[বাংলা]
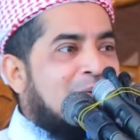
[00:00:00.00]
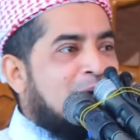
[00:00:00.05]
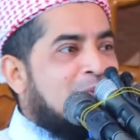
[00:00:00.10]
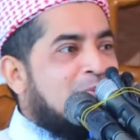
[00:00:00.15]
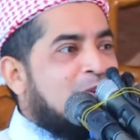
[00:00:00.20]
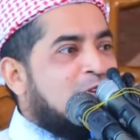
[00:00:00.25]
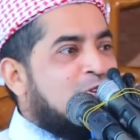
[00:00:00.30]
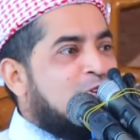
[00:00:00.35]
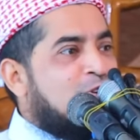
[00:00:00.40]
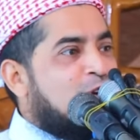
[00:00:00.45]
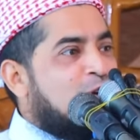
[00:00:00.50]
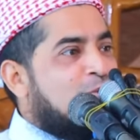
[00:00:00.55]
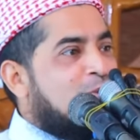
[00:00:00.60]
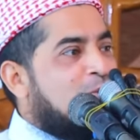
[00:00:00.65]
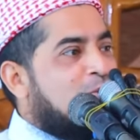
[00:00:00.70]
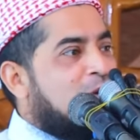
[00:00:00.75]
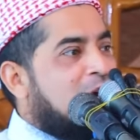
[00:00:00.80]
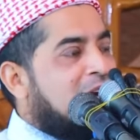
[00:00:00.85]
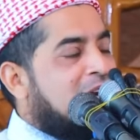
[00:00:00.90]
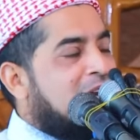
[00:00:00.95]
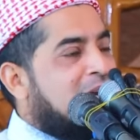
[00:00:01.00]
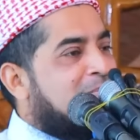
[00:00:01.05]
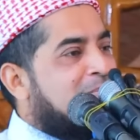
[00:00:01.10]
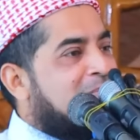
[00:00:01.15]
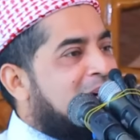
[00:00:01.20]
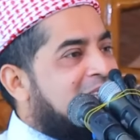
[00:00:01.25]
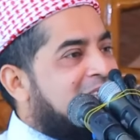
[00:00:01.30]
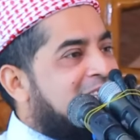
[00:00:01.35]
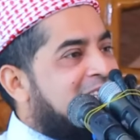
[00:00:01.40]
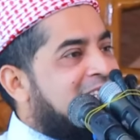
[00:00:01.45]
আবার বিশ্বনবী বললেন
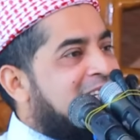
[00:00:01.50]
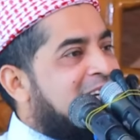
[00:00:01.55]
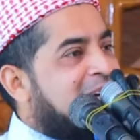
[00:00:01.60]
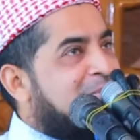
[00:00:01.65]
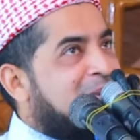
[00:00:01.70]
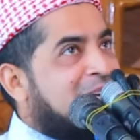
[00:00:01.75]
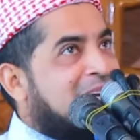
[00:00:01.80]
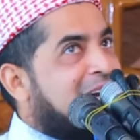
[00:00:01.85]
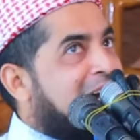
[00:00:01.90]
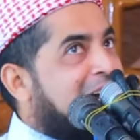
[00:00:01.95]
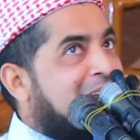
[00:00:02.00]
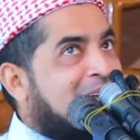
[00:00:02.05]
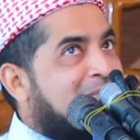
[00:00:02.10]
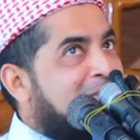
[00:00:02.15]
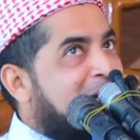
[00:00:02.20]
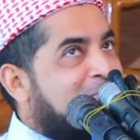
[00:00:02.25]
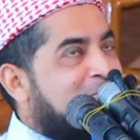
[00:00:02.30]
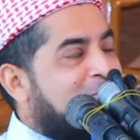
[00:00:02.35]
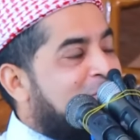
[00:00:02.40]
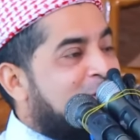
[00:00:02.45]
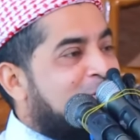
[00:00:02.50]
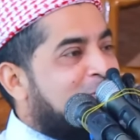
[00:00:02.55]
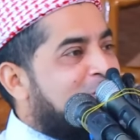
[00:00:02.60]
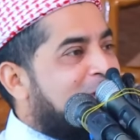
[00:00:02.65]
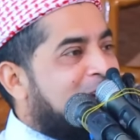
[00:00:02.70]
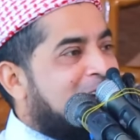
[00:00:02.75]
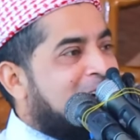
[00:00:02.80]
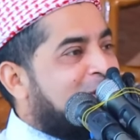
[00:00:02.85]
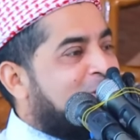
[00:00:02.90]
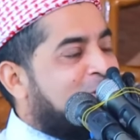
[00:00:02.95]
ভাতিজা আমি কালেমা
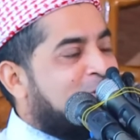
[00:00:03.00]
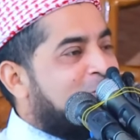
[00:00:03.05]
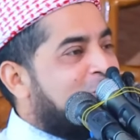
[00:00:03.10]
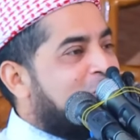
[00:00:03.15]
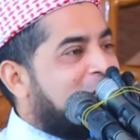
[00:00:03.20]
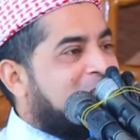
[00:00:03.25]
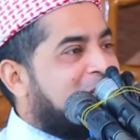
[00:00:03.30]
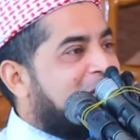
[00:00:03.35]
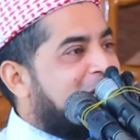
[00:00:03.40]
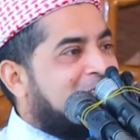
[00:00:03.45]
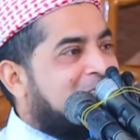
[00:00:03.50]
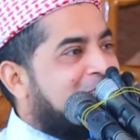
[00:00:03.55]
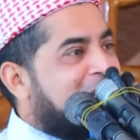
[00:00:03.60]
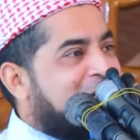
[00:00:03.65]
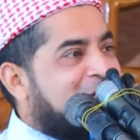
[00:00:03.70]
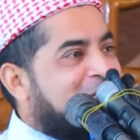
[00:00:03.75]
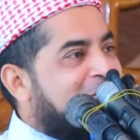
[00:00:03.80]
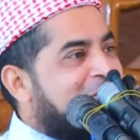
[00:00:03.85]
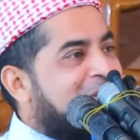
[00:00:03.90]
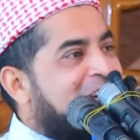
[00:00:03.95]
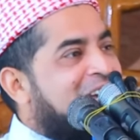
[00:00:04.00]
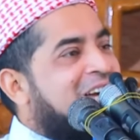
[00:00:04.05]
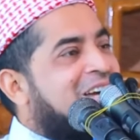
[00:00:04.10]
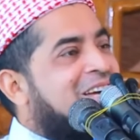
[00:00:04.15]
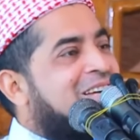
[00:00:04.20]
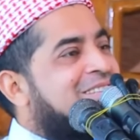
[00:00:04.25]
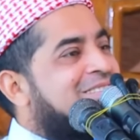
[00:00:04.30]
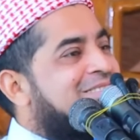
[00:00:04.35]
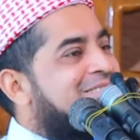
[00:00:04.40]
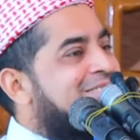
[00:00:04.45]
পড়বো না তুমি ওই চিন্তা করো না